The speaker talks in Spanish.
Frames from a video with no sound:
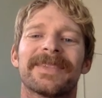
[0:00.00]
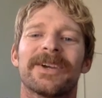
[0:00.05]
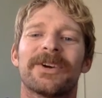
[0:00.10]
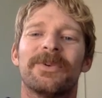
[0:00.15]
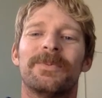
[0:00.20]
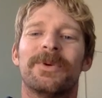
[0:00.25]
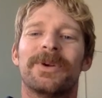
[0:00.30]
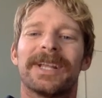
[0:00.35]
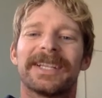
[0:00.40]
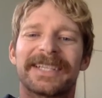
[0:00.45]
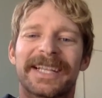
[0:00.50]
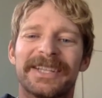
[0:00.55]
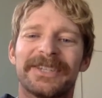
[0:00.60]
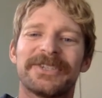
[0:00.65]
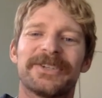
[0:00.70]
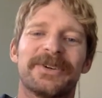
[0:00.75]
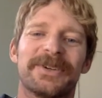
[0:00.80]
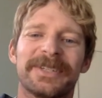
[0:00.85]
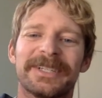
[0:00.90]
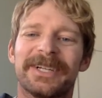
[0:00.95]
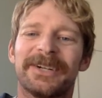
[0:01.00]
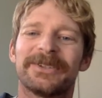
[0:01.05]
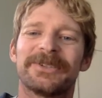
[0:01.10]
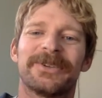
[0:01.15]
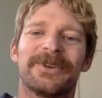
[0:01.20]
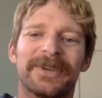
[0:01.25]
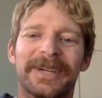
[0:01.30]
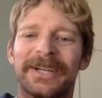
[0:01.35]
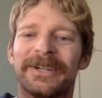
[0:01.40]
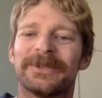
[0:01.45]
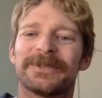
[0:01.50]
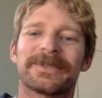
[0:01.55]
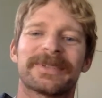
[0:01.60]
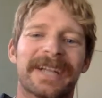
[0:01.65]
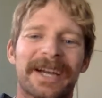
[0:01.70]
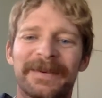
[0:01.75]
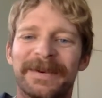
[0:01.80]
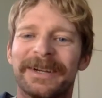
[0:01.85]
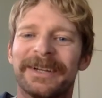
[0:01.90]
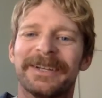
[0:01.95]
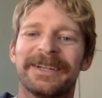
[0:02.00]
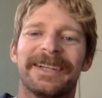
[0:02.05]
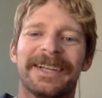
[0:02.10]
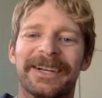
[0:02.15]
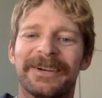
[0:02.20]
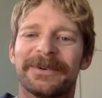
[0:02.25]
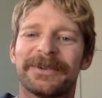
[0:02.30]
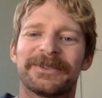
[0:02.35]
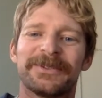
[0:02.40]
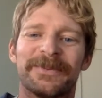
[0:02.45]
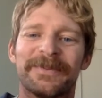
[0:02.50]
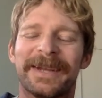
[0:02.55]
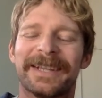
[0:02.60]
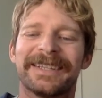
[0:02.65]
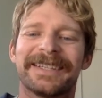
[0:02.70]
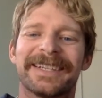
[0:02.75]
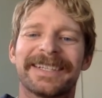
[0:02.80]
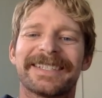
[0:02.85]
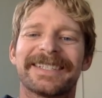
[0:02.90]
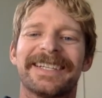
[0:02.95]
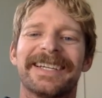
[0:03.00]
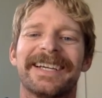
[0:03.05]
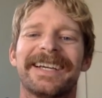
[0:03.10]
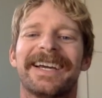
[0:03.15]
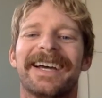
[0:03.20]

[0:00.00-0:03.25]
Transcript: como las canciones y lo todo que nos graban en, en nuestros mentes,